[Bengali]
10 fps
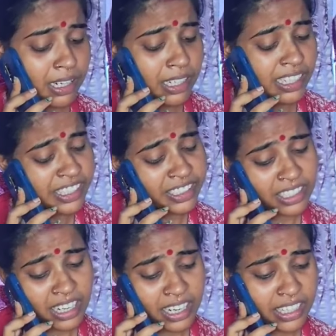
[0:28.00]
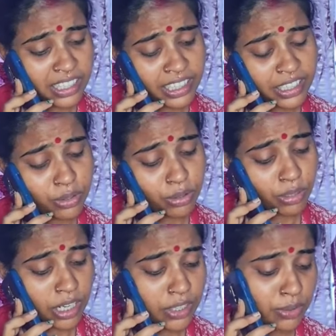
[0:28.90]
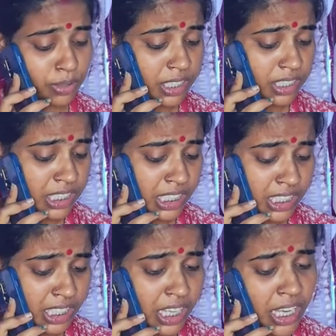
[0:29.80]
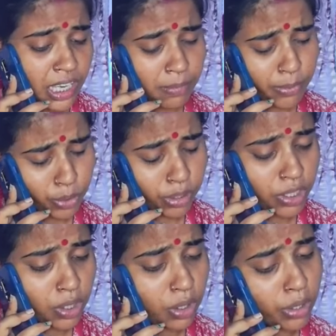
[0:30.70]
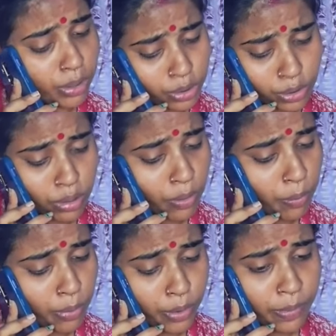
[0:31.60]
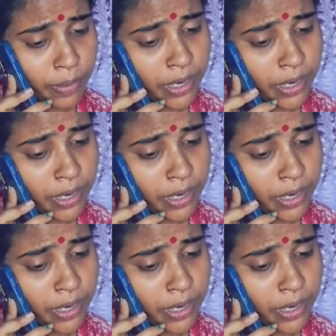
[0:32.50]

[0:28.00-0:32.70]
মা সারাদিন ধরে কাজ করে যাচ্ছিস এরকম করলে তো তুই অসুস্থ হয়ে পড়বি